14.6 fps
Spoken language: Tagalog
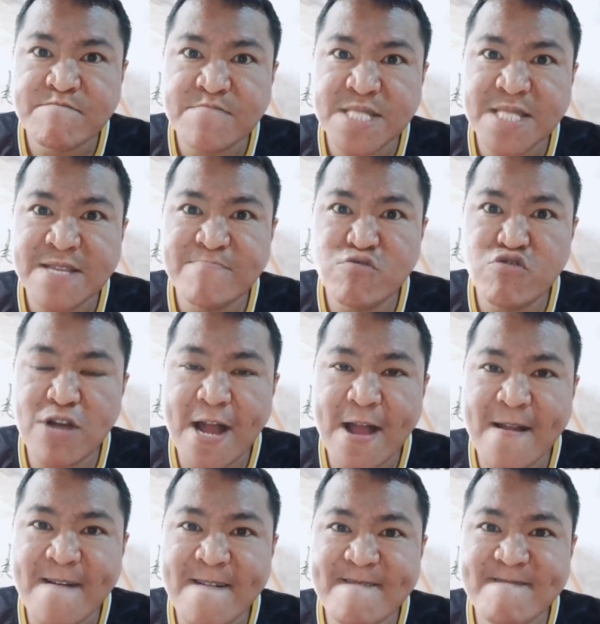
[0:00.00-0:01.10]
Na mukha
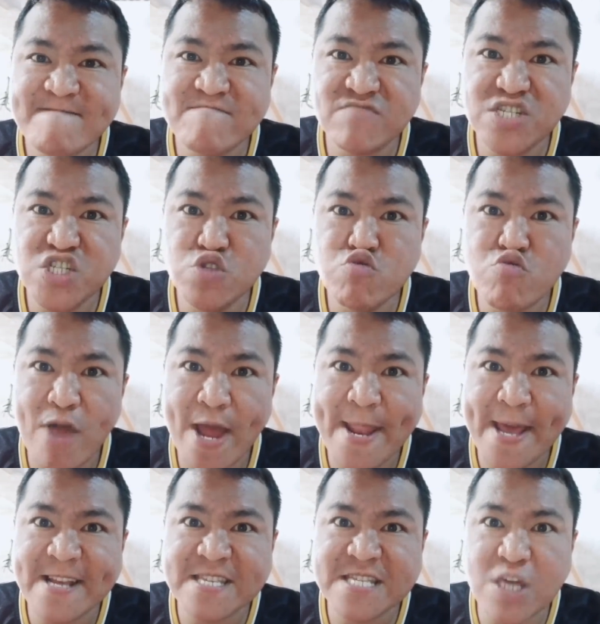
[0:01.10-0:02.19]
kang linuwa ng
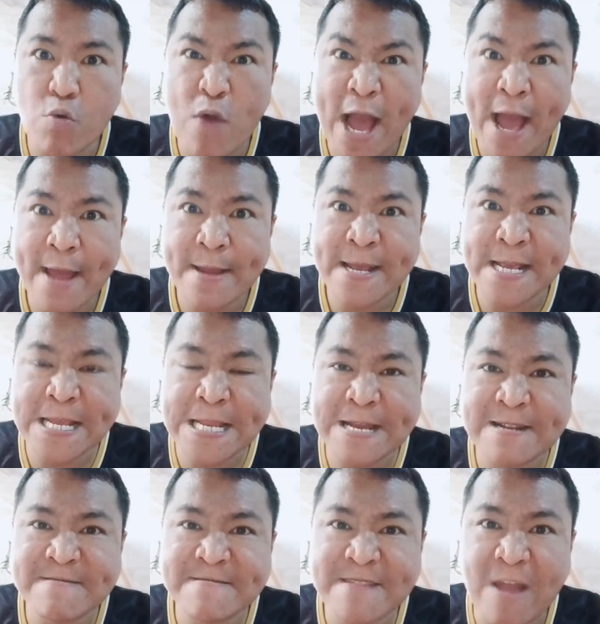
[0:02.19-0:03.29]
sawa ng
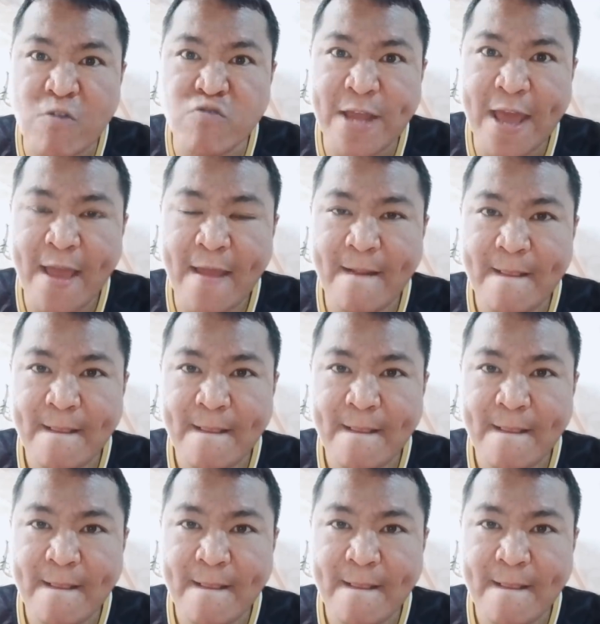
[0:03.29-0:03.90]
ilang taon na.